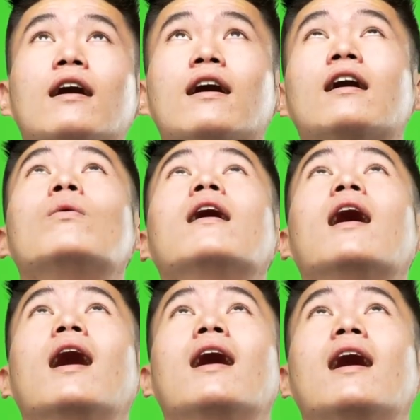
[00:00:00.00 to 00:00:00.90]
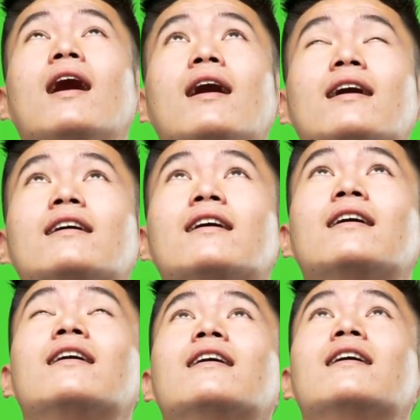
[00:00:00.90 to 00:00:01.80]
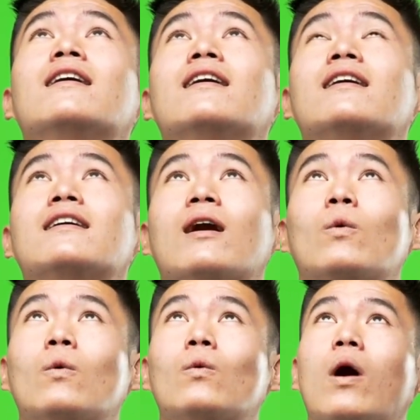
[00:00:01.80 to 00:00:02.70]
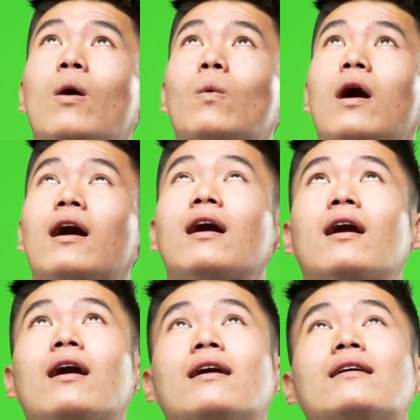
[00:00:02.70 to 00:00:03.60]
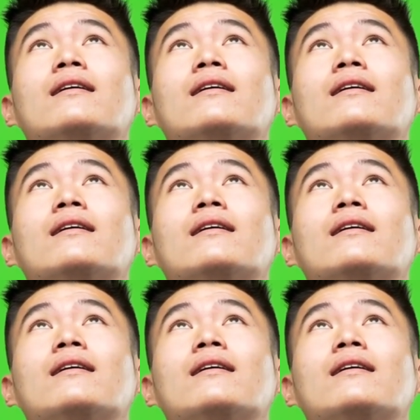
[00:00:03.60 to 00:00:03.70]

Ayo Gemini, ceritakan sejarah singkat tentang sepeda motor.